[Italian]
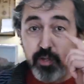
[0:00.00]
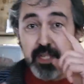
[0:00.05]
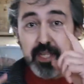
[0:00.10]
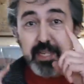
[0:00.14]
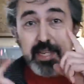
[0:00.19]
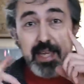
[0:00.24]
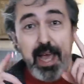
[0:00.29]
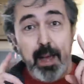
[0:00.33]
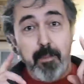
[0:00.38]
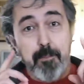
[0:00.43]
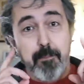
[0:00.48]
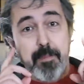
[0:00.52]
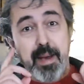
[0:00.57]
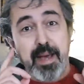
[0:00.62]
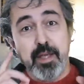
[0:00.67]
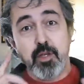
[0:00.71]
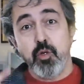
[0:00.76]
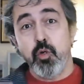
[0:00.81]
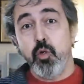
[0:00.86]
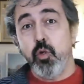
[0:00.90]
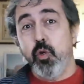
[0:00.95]
neri,
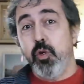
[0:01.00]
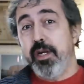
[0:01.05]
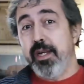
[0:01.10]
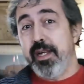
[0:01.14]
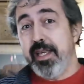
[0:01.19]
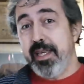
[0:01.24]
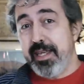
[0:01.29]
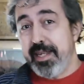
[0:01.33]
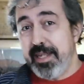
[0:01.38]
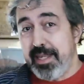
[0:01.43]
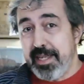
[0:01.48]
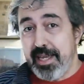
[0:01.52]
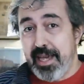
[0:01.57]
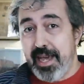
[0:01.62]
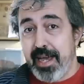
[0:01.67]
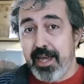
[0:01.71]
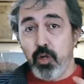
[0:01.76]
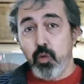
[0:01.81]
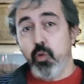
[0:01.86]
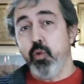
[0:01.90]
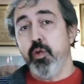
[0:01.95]
appaiono neri
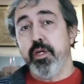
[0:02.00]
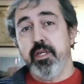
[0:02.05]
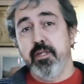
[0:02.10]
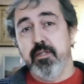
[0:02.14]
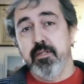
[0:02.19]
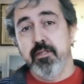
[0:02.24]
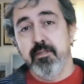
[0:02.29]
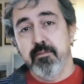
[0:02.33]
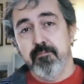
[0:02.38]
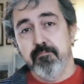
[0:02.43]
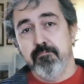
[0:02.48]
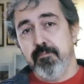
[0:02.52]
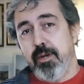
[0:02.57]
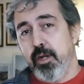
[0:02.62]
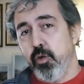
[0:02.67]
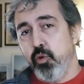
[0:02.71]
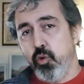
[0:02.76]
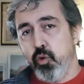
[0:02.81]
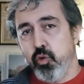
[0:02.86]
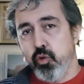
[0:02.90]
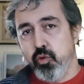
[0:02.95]
a noi, ma
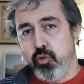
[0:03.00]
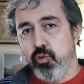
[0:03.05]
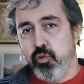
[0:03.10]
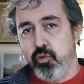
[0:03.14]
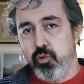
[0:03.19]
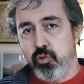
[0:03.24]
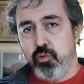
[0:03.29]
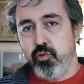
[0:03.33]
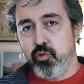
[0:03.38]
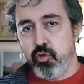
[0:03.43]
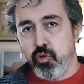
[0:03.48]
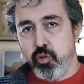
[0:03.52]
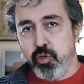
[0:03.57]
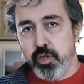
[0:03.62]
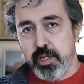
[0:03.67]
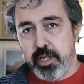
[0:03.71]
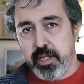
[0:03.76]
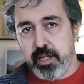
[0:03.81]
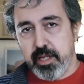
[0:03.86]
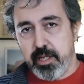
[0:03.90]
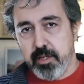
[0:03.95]
loro non sono
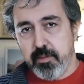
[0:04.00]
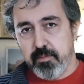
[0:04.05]
neri.